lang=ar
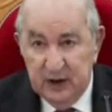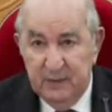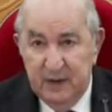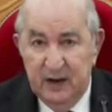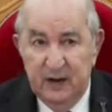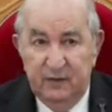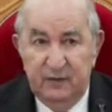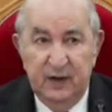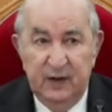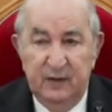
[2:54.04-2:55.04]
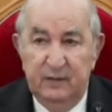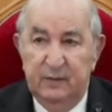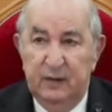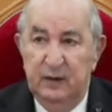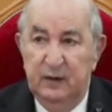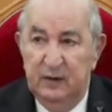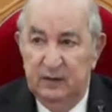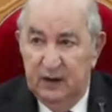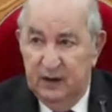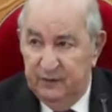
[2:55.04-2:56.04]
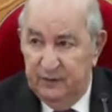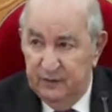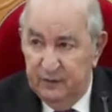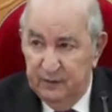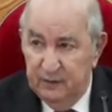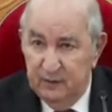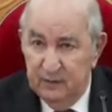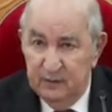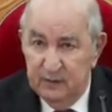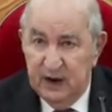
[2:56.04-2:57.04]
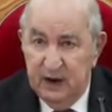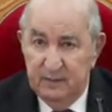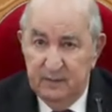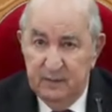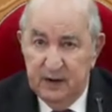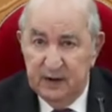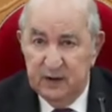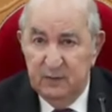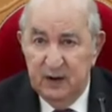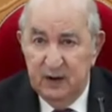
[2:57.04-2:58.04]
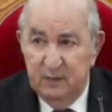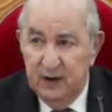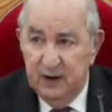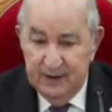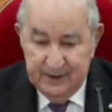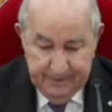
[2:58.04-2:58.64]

بأن في ظرف صعب مرت به البلاد